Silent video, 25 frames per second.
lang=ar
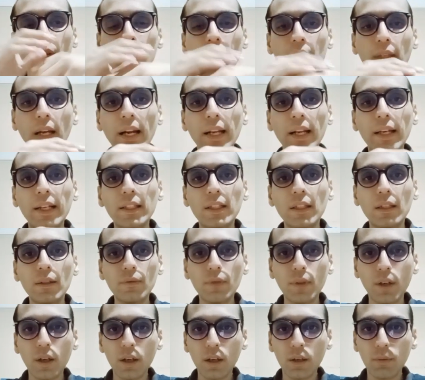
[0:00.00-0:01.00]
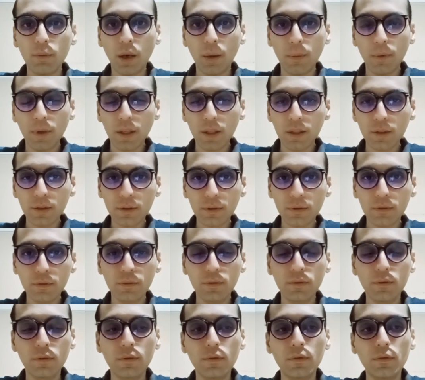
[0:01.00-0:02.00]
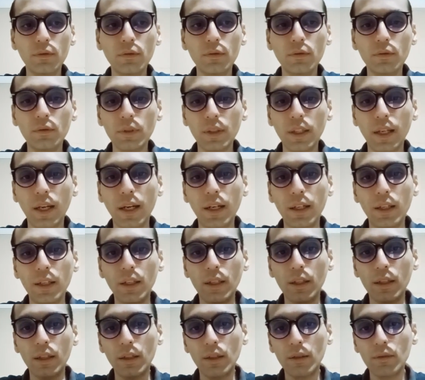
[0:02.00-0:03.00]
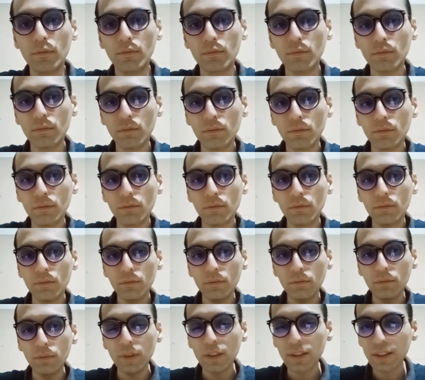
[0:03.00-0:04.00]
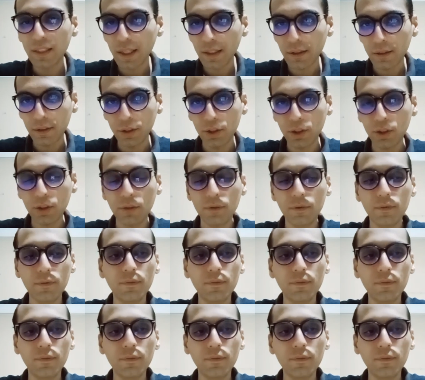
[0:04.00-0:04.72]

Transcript: تعالى كده نفكر مع بعض يعني بندردش